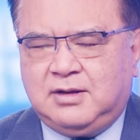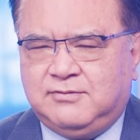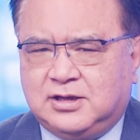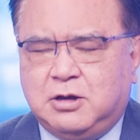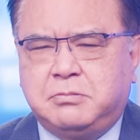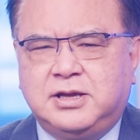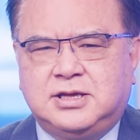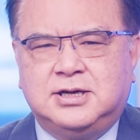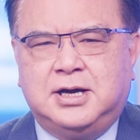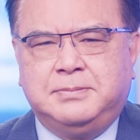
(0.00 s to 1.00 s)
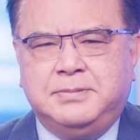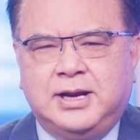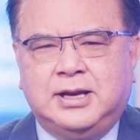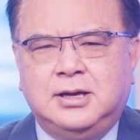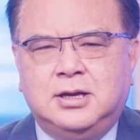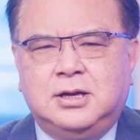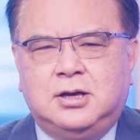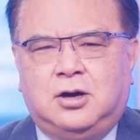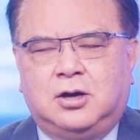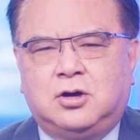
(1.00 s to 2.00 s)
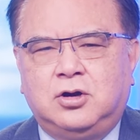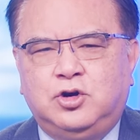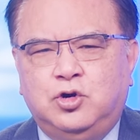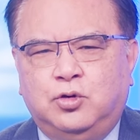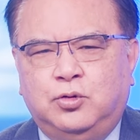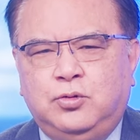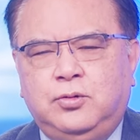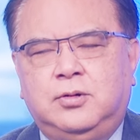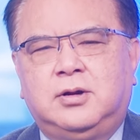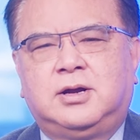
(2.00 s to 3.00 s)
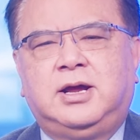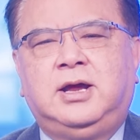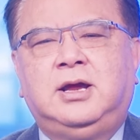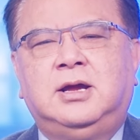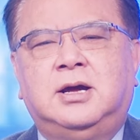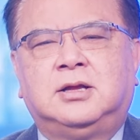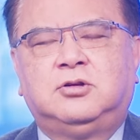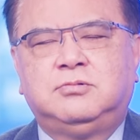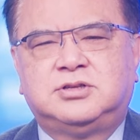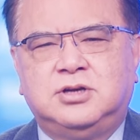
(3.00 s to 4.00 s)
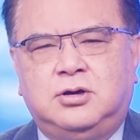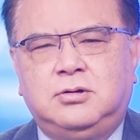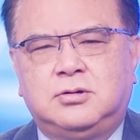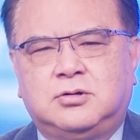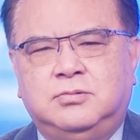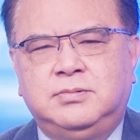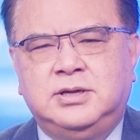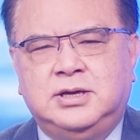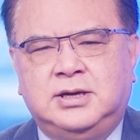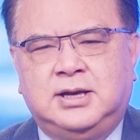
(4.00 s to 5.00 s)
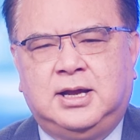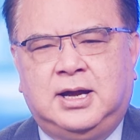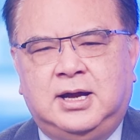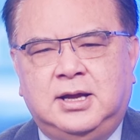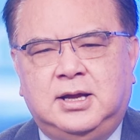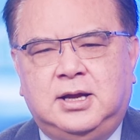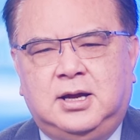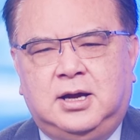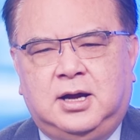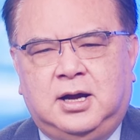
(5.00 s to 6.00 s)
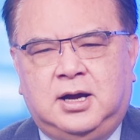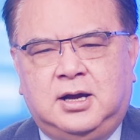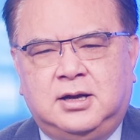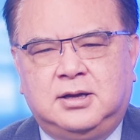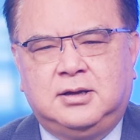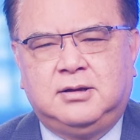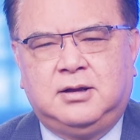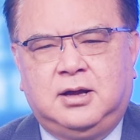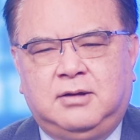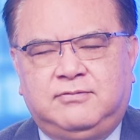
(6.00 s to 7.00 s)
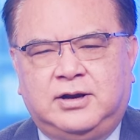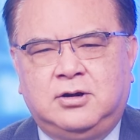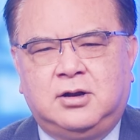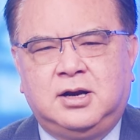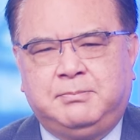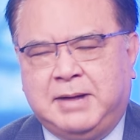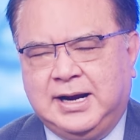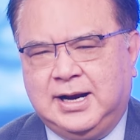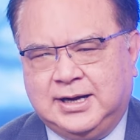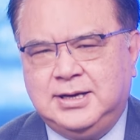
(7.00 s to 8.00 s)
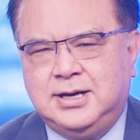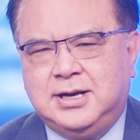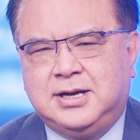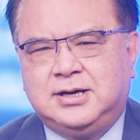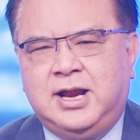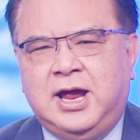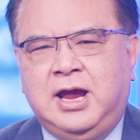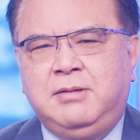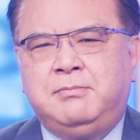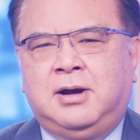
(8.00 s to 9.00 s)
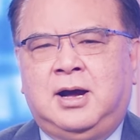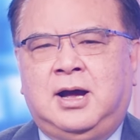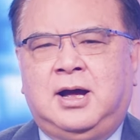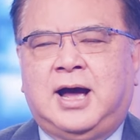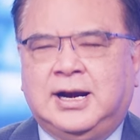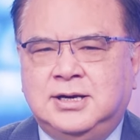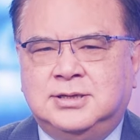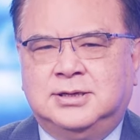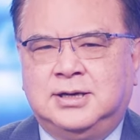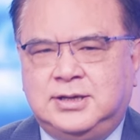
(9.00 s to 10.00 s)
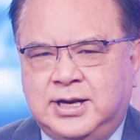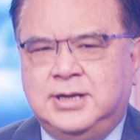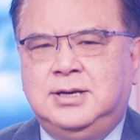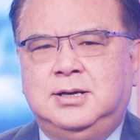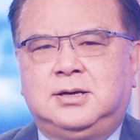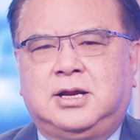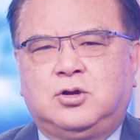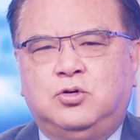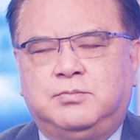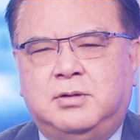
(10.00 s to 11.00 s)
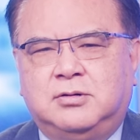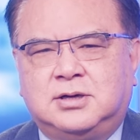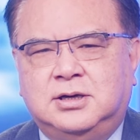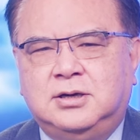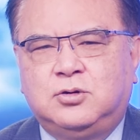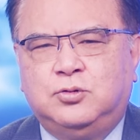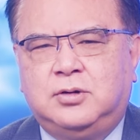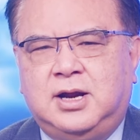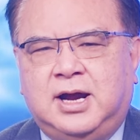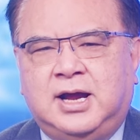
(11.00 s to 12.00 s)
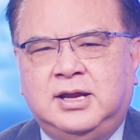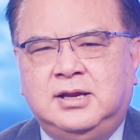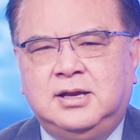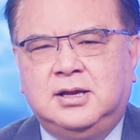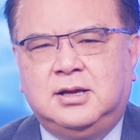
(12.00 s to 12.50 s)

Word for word: và trong cái trường hợp này họ có đủ cái uh, túc số cũng như là uh, uh, phải nói là bản lãnh để mà ảnh hưởng đến cái cuộc bầu cử của hai